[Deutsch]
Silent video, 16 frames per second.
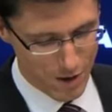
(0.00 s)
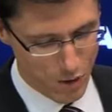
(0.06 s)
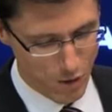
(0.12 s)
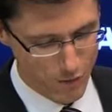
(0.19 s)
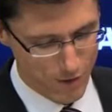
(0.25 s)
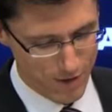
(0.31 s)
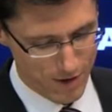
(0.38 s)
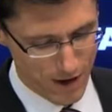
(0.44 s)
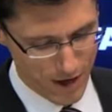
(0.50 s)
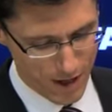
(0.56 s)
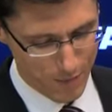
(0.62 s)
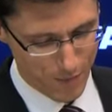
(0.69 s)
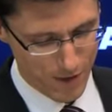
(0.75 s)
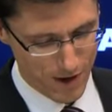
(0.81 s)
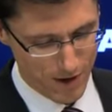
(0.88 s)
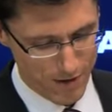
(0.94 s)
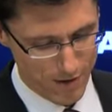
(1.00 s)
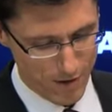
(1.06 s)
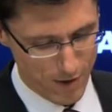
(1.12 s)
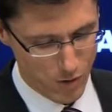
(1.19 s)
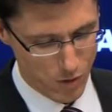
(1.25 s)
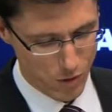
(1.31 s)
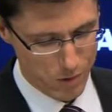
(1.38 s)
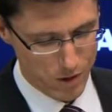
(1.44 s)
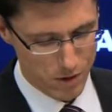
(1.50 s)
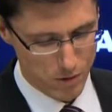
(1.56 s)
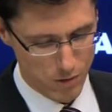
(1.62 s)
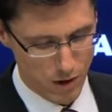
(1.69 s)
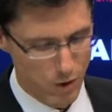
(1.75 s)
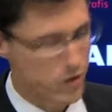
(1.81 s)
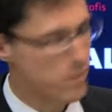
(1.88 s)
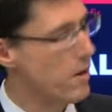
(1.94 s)
Läuft die Startup-Finanzierung über die
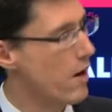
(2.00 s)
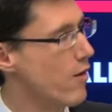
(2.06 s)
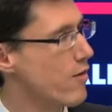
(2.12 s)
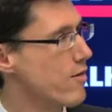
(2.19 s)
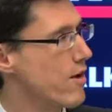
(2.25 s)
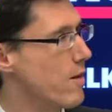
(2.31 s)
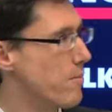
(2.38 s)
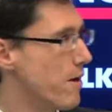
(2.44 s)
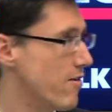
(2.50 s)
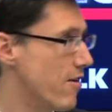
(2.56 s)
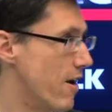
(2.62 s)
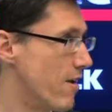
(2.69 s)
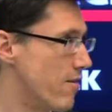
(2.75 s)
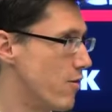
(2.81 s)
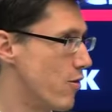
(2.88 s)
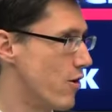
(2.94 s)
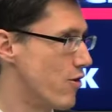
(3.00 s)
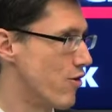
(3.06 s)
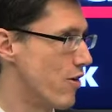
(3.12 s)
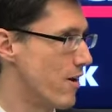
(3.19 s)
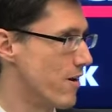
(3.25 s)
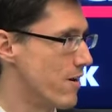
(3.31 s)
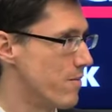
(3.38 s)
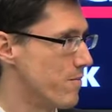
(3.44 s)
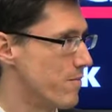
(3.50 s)
Crowd im Ausland besser als in Deutschland?